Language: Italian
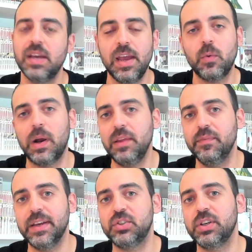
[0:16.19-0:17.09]
e quali
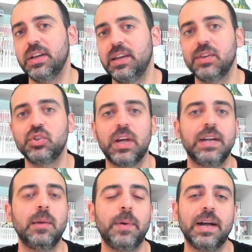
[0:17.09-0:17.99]
invece
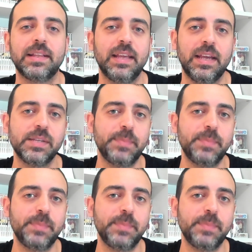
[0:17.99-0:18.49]
lasciare da parte e